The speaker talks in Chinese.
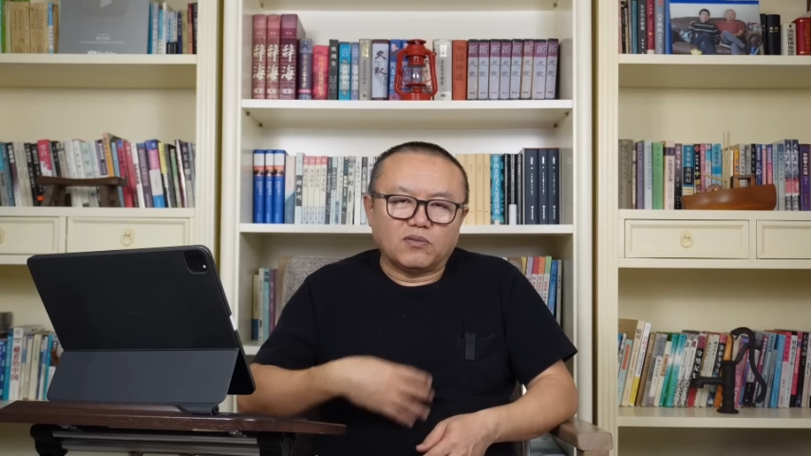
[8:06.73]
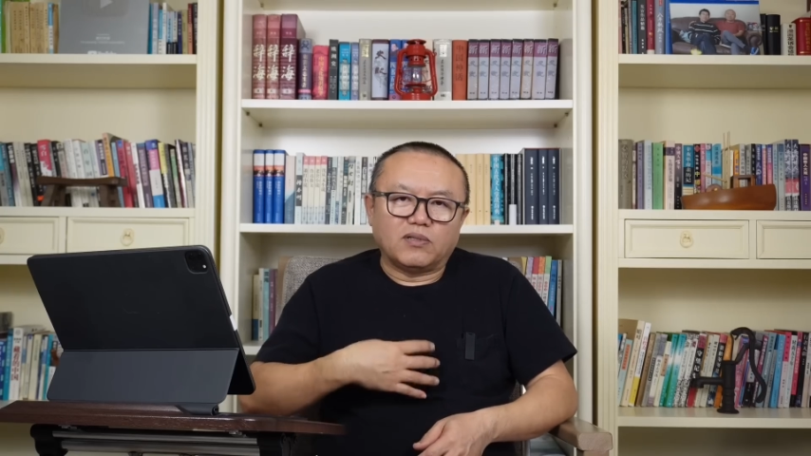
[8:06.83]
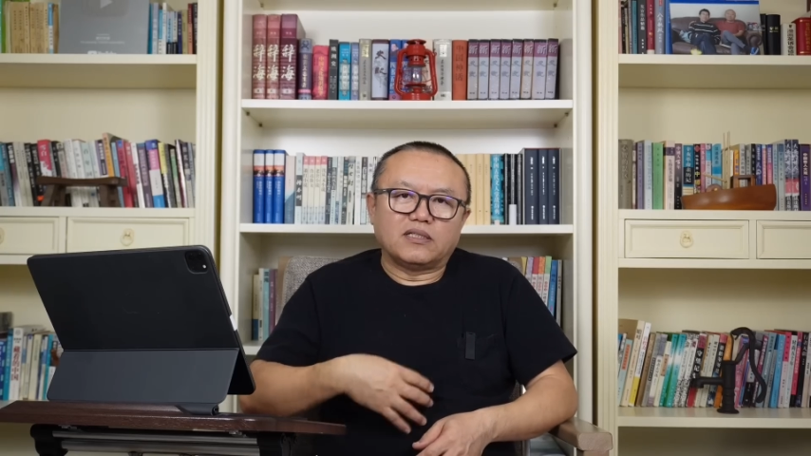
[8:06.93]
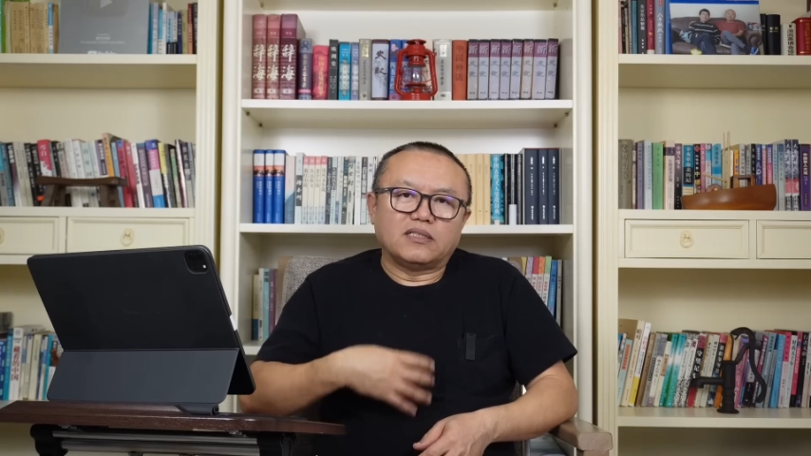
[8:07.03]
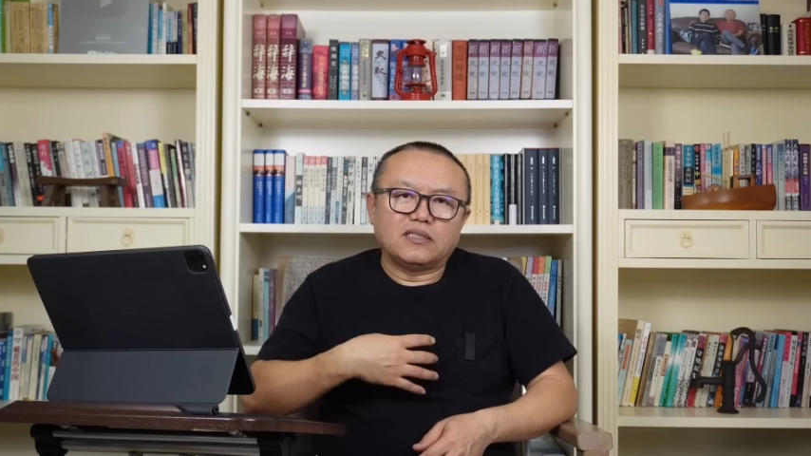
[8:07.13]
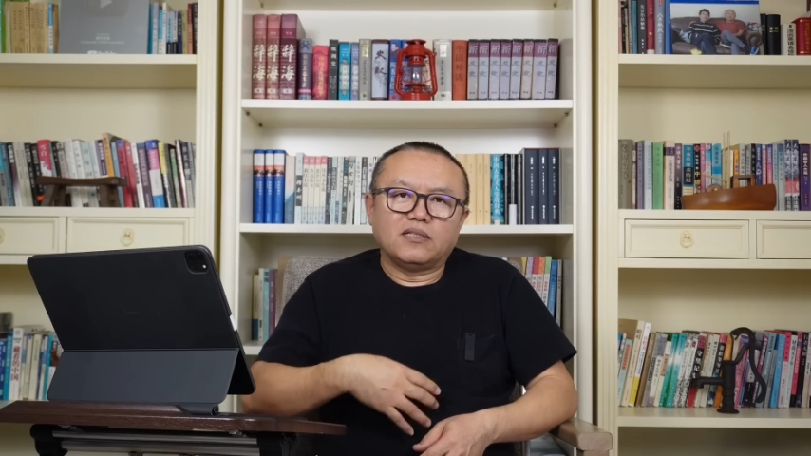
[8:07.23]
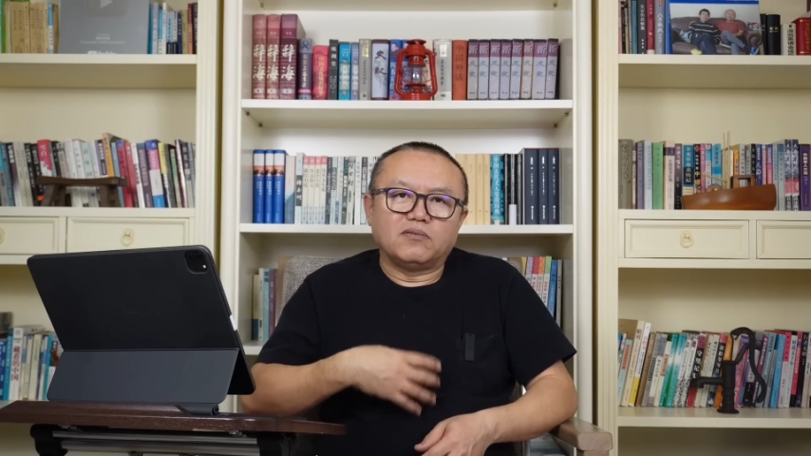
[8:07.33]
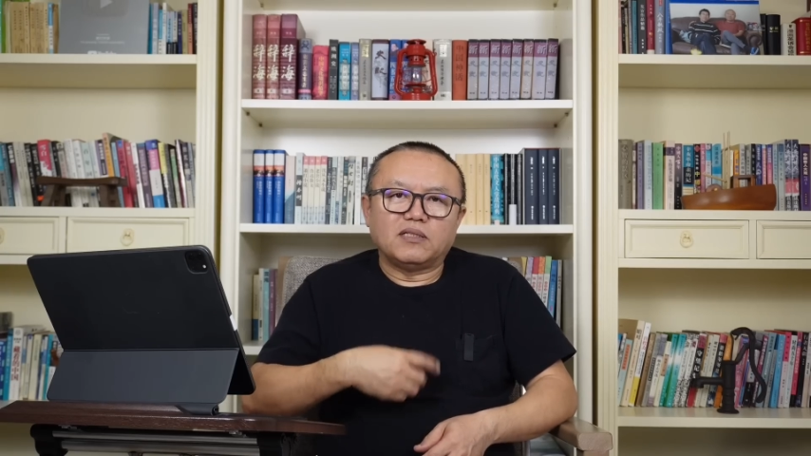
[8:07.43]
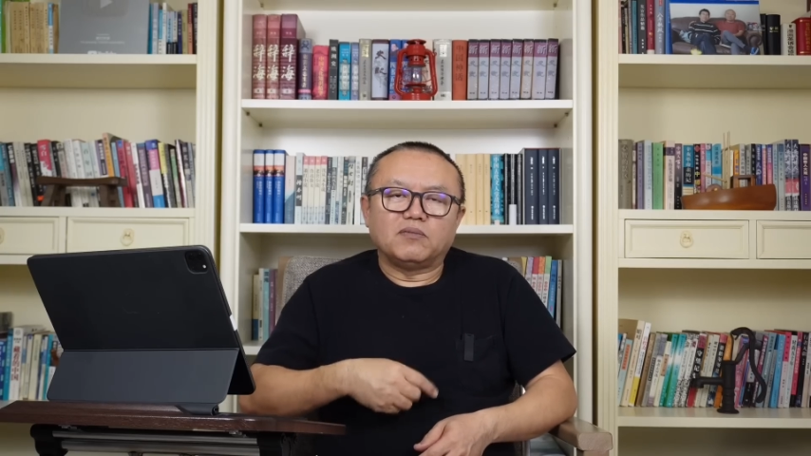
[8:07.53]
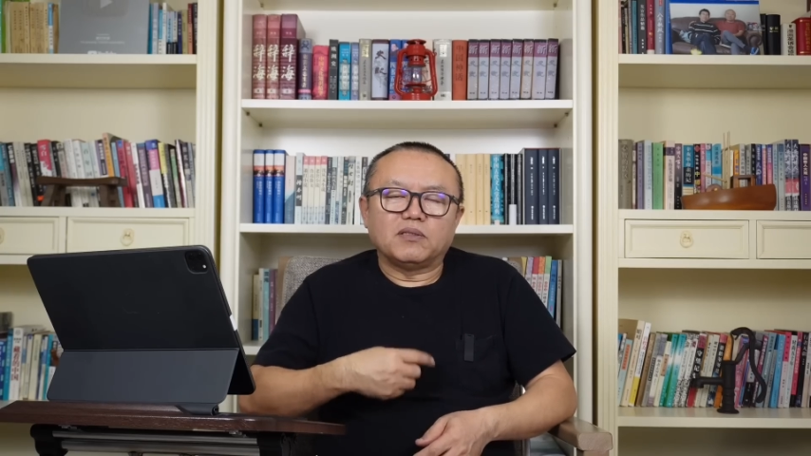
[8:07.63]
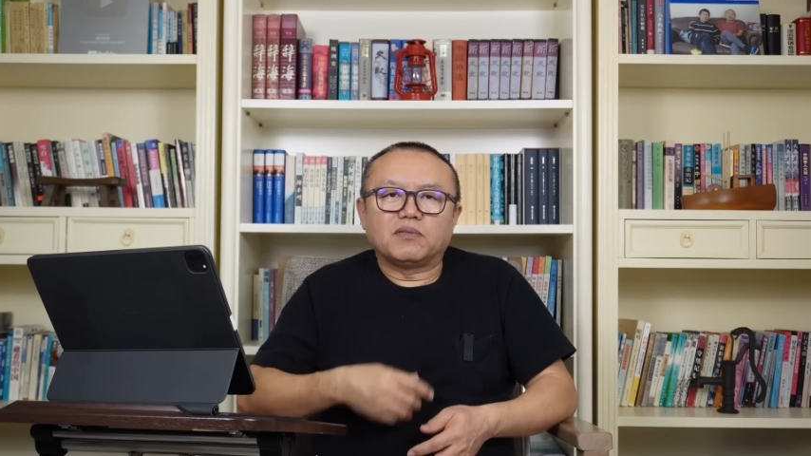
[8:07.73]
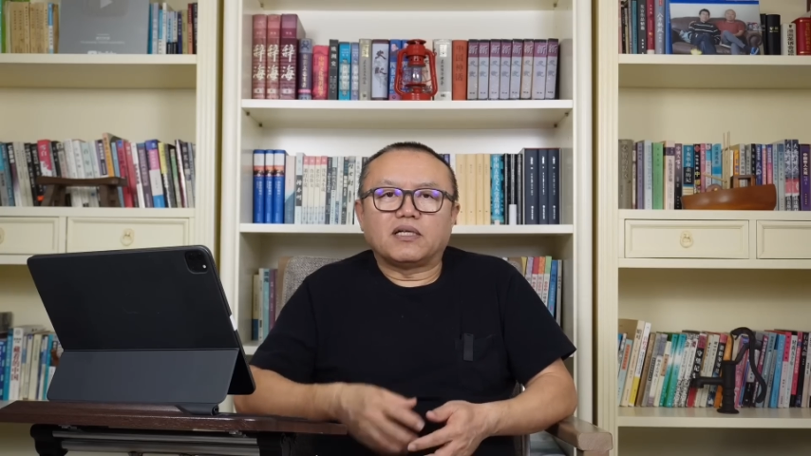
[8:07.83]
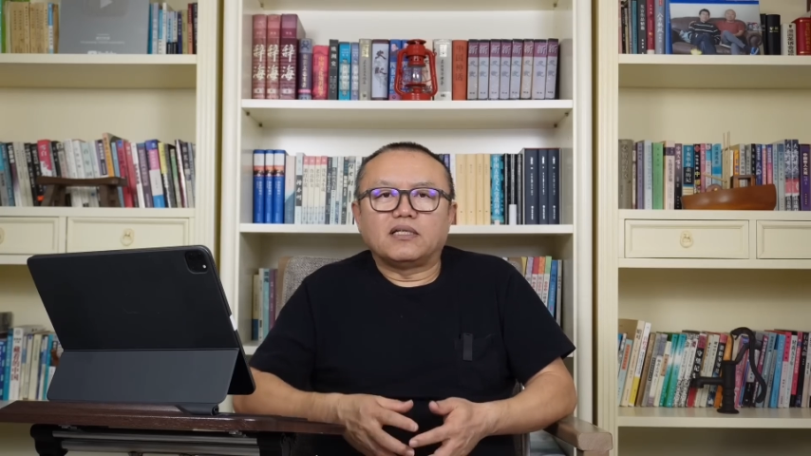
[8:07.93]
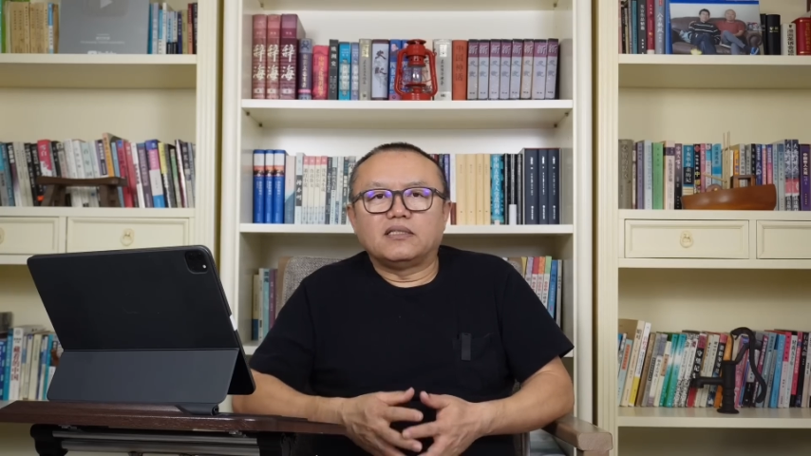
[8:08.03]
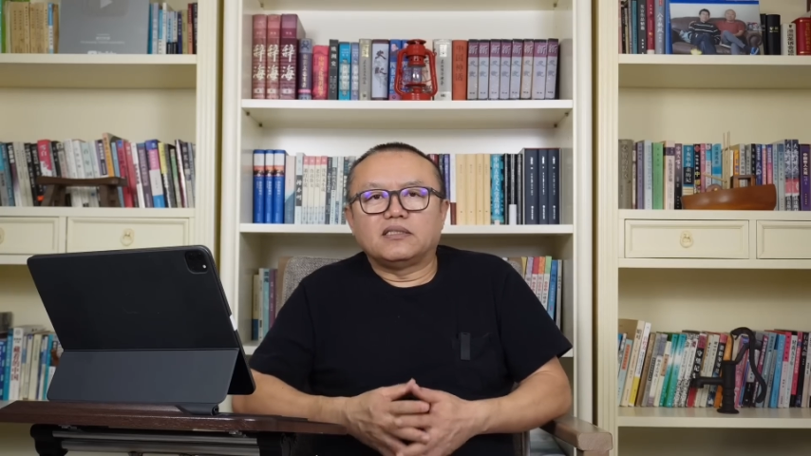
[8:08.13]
挂上纪检委的名牌